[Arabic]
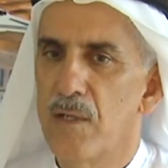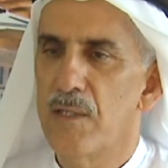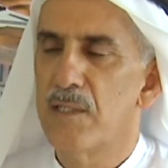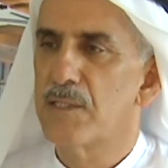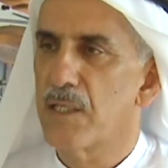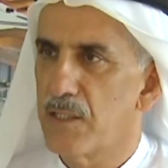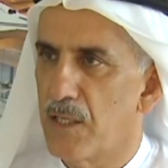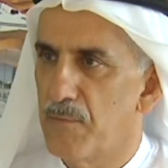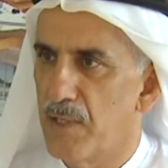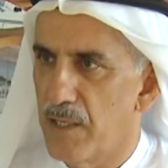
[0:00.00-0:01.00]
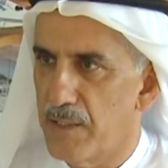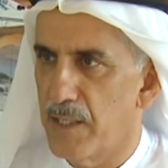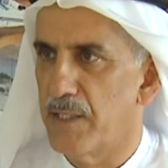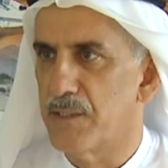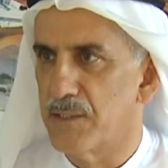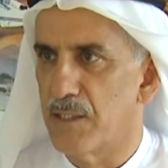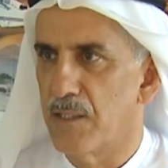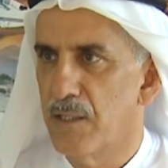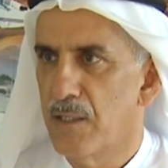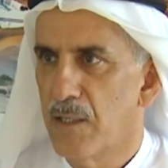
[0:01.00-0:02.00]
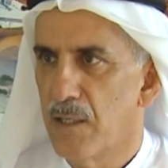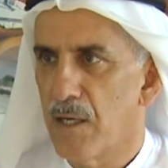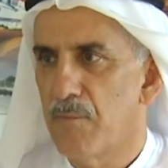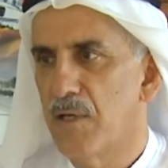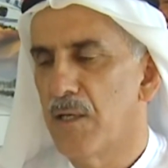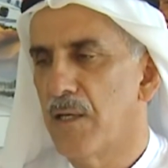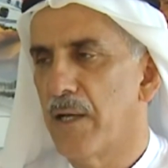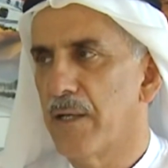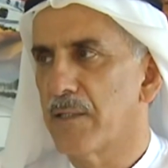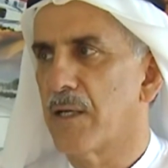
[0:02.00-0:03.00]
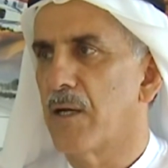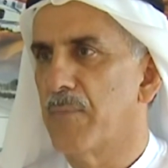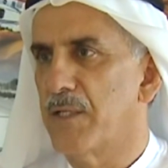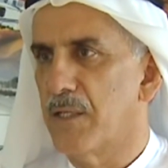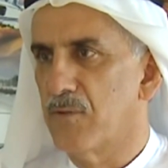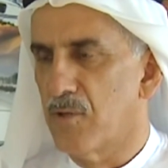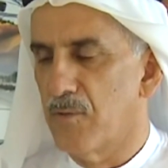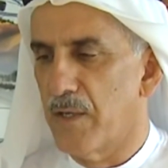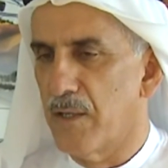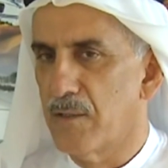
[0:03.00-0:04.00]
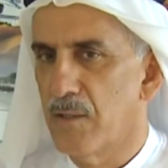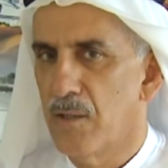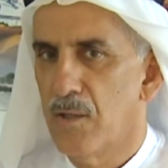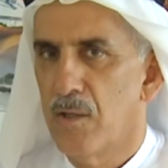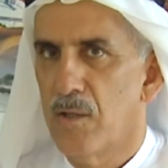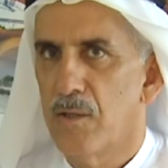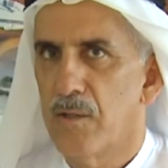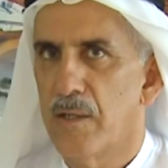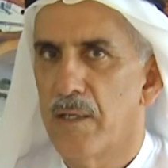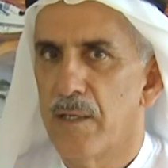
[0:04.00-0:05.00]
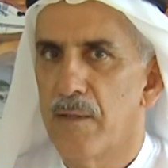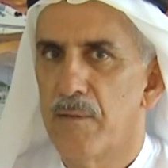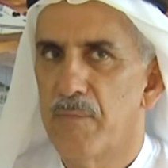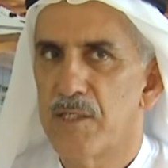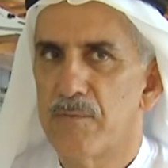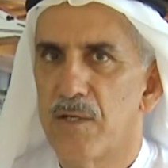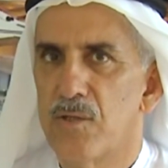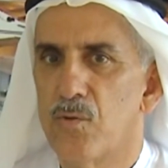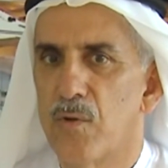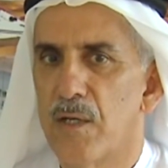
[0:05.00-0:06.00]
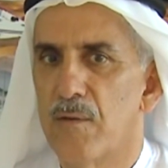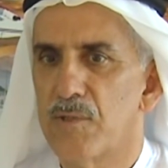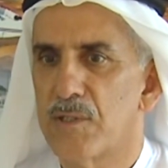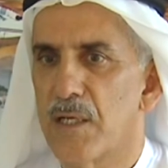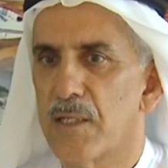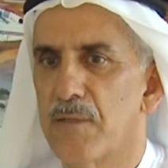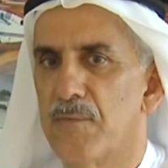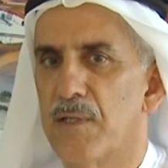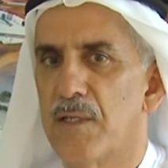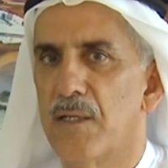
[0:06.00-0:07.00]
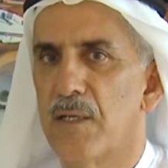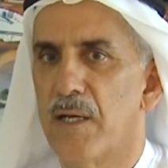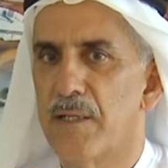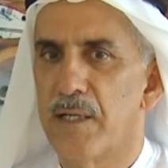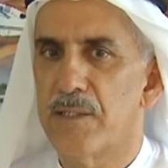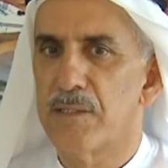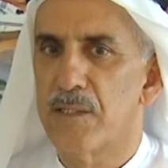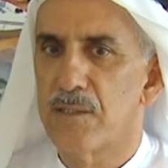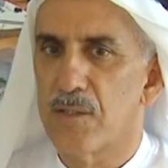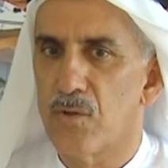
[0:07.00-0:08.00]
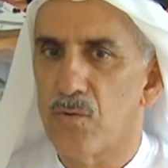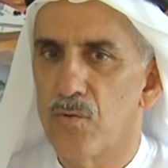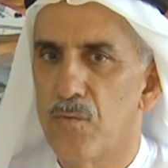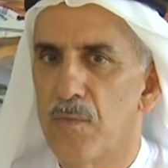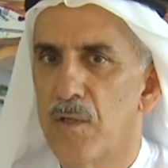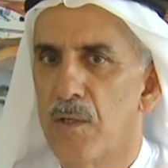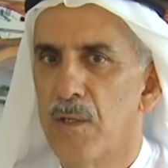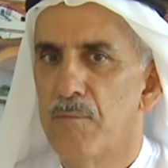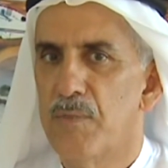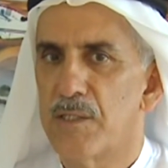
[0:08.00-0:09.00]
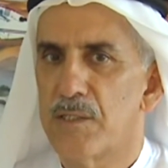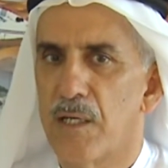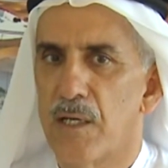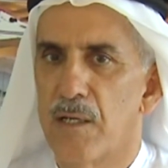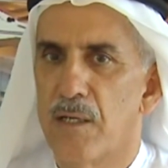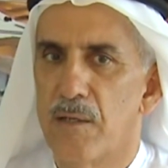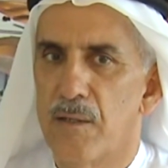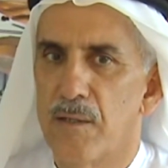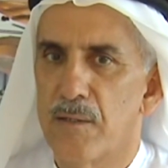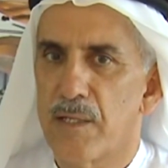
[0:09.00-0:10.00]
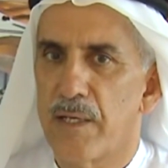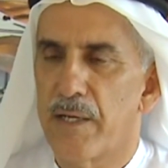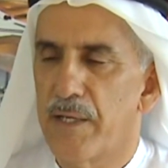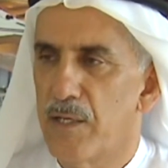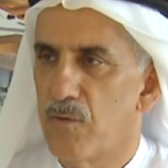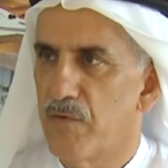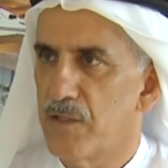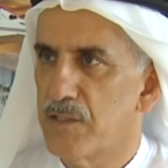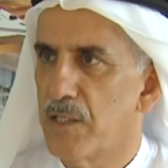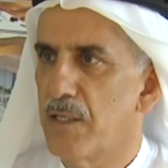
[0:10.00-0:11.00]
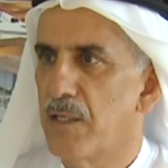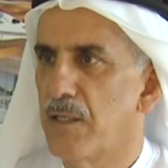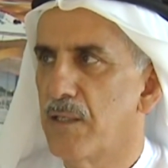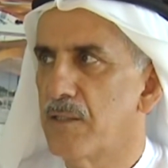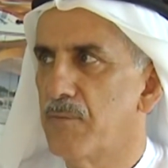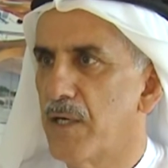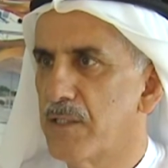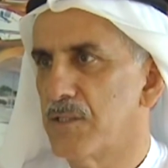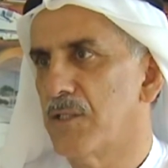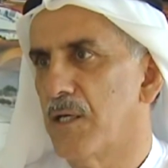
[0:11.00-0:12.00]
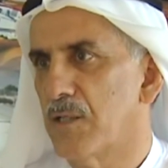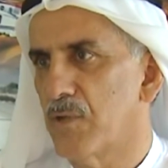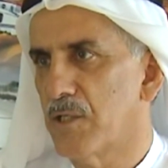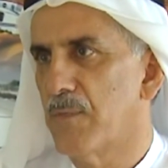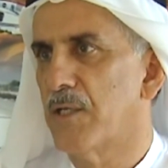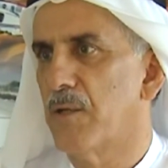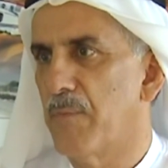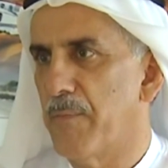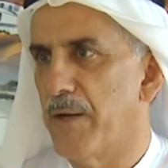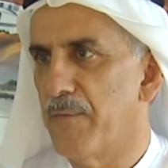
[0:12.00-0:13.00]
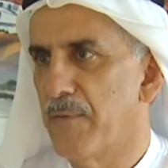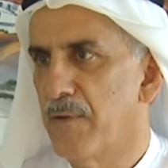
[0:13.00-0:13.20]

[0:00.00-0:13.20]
للاستخدام هذه الاجهزه قبل هيئه الطيران المدني بدولة الامارات. آه، بالنسبة للدول المستخدمة لهذه الأجهزة ستقوم بإرسال آه، طيارينها ومفتشين لاعتماد الجهاز واعتماد المبنى